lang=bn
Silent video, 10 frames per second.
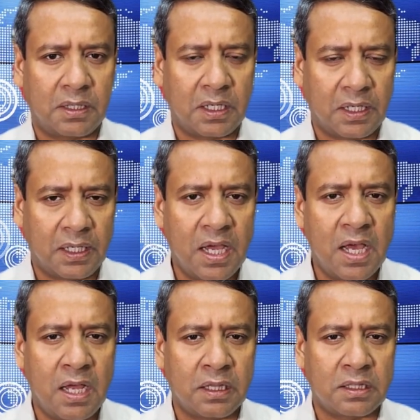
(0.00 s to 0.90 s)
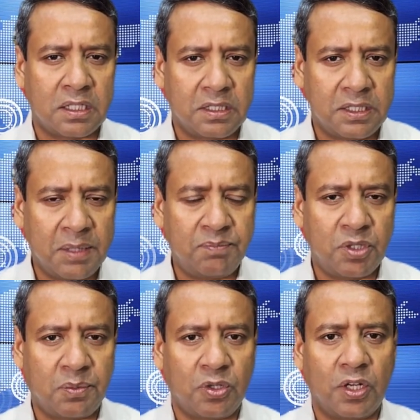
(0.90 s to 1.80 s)
তার জ্ঞান তার ডেপথ
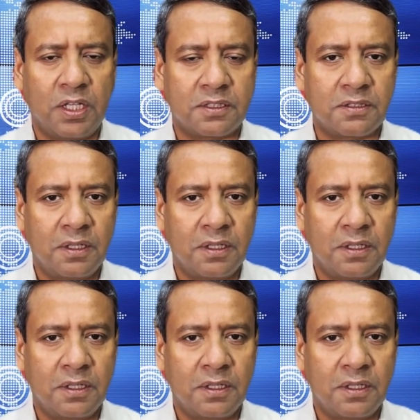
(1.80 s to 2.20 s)
অফ নলেজ